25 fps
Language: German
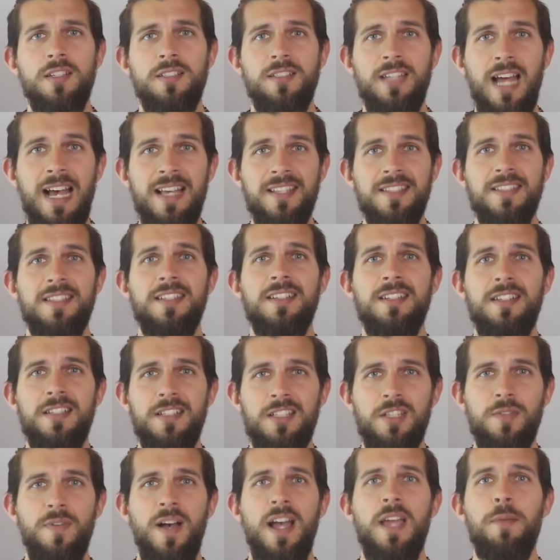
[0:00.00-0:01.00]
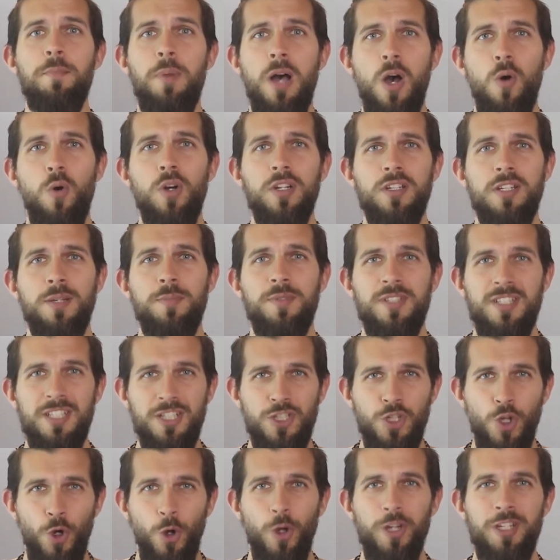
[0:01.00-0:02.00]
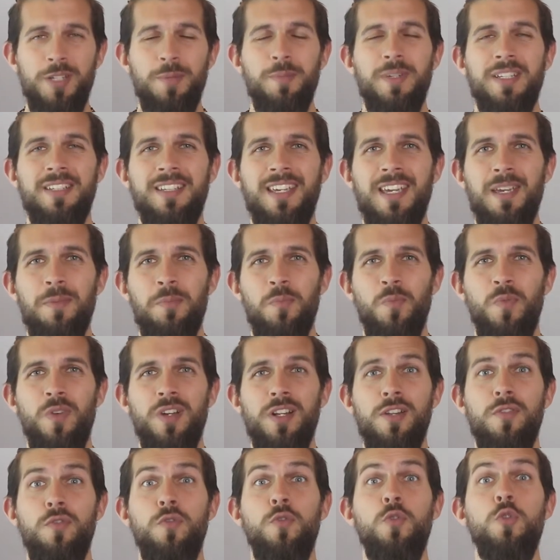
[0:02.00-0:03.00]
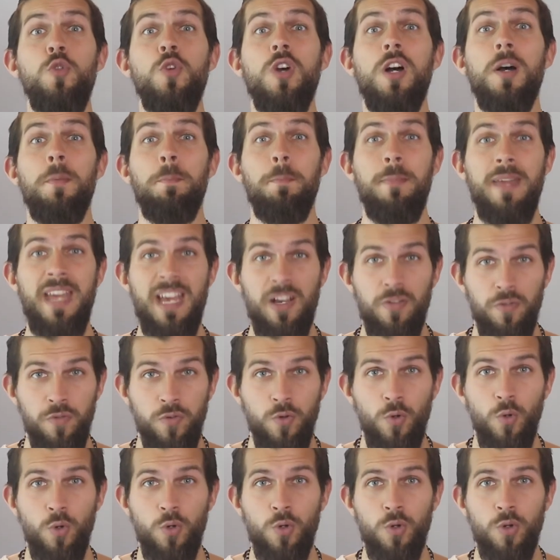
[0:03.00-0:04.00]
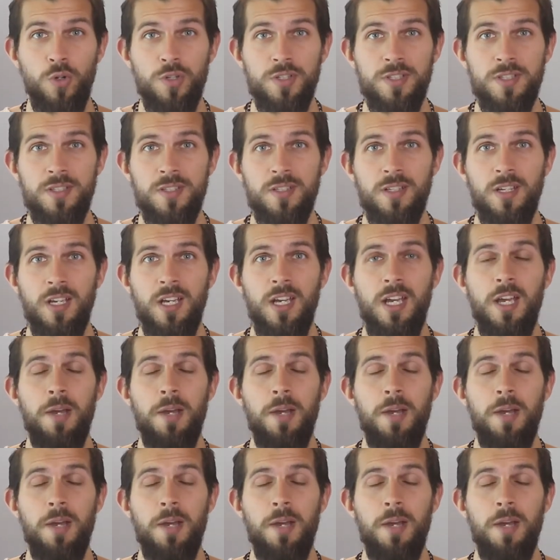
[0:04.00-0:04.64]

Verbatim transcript: das sind die zwei Power-Tipps, die ich dir heute mitgeben will für mehr Fokus